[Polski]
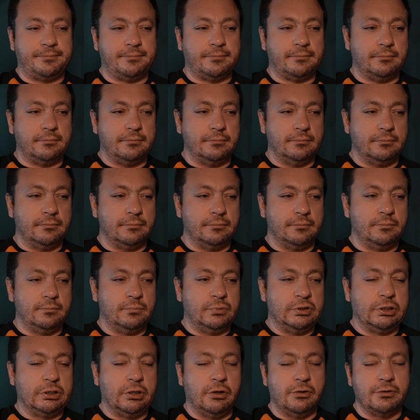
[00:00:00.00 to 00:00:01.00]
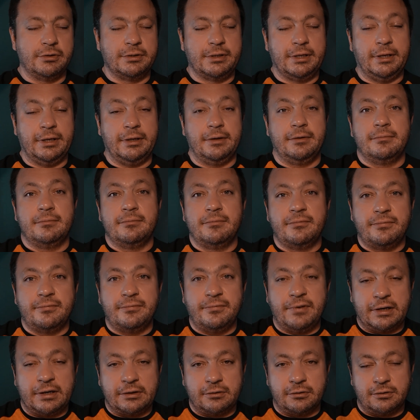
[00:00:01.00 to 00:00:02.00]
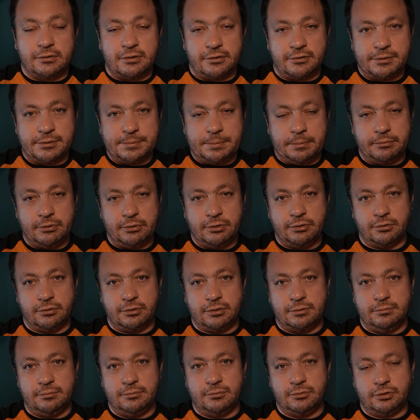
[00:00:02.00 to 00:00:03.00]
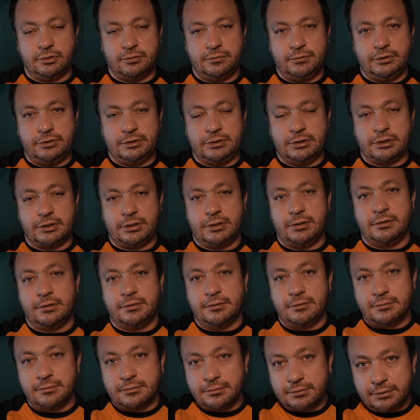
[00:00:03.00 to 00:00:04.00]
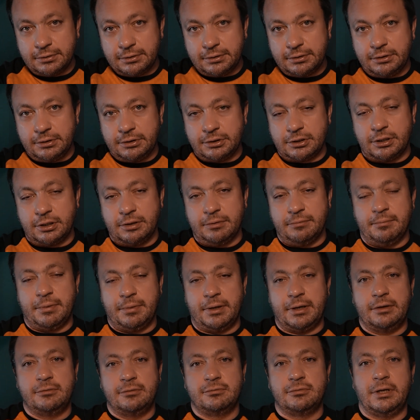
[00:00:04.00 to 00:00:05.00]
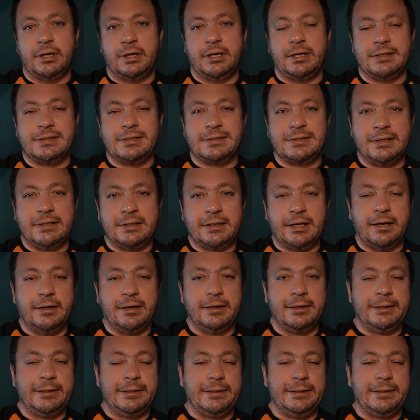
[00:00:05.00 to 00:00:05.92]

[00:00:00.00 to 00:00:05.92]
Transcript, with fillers: Mm, bydgoskiej warto też wspomnieć o tym oczywiście, że jeżeli brak tutaj Hansena e,